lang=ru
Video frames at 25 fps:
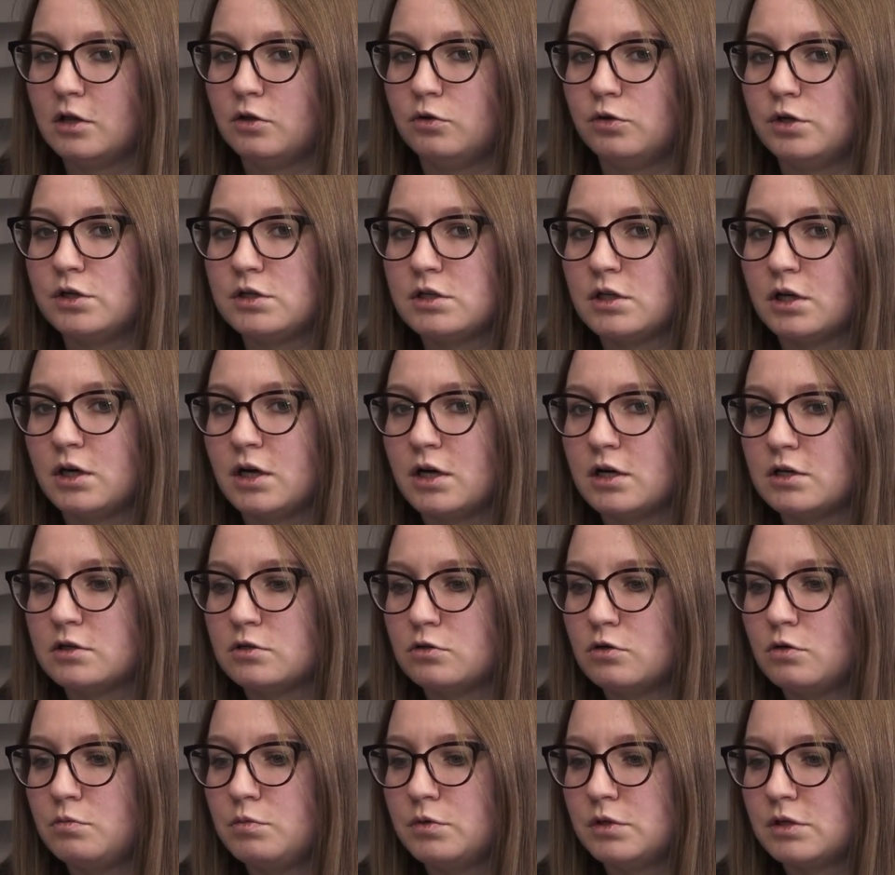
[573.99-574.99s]
Но есть такая
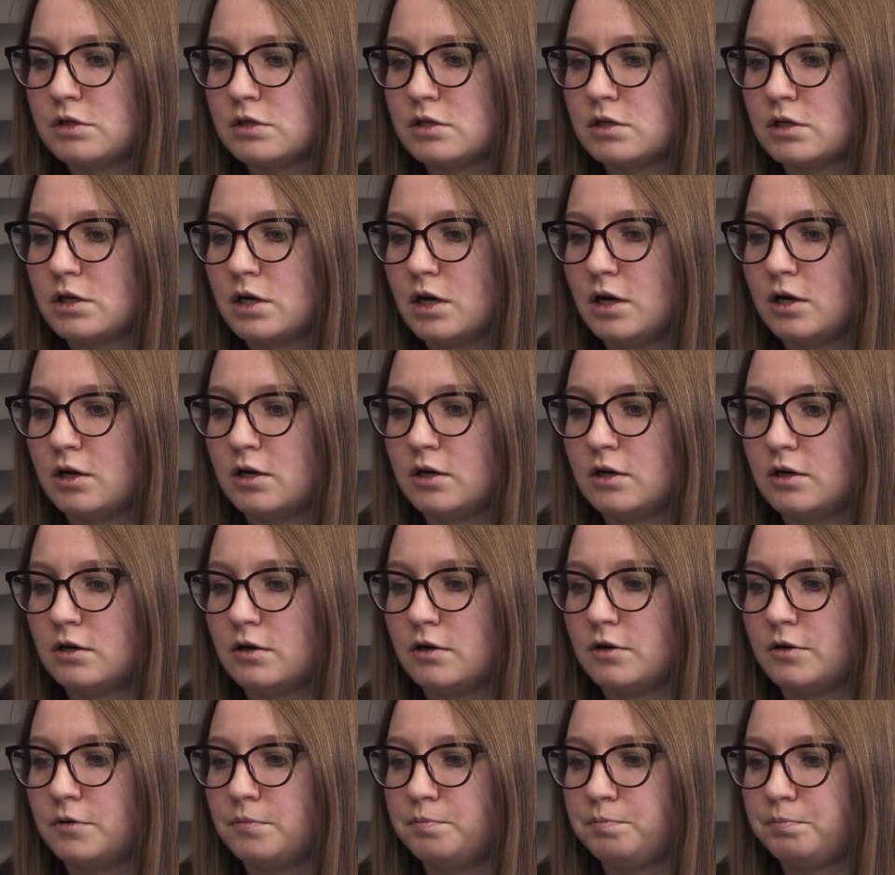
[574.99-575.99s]
особенность, как
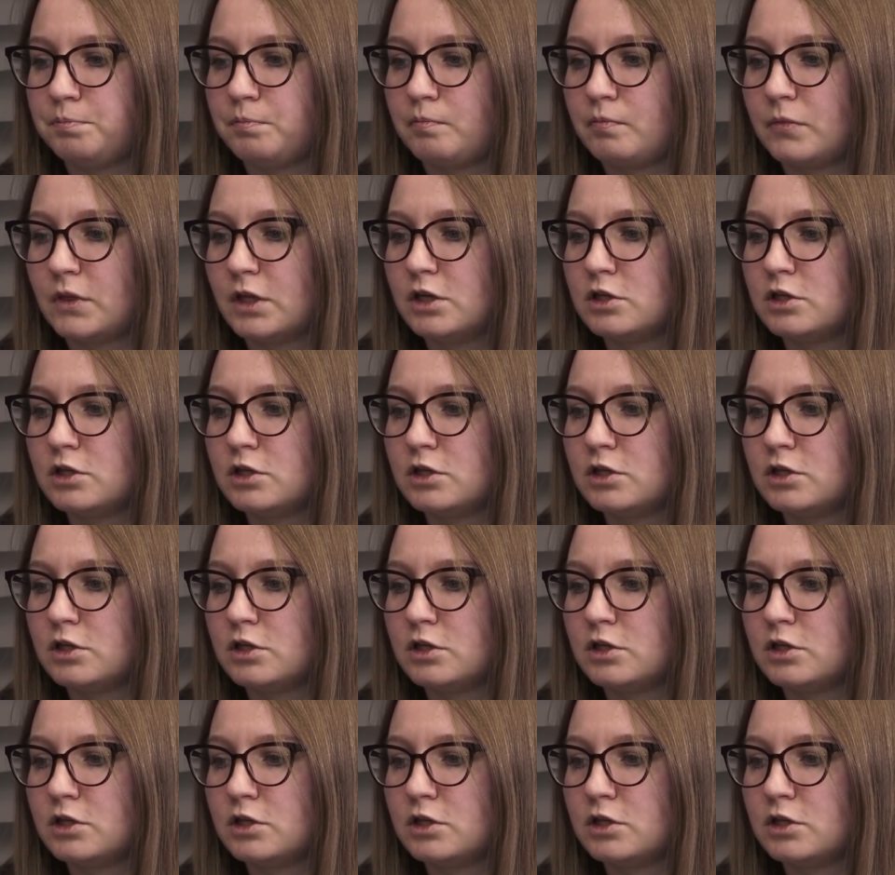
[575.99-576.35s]
эм,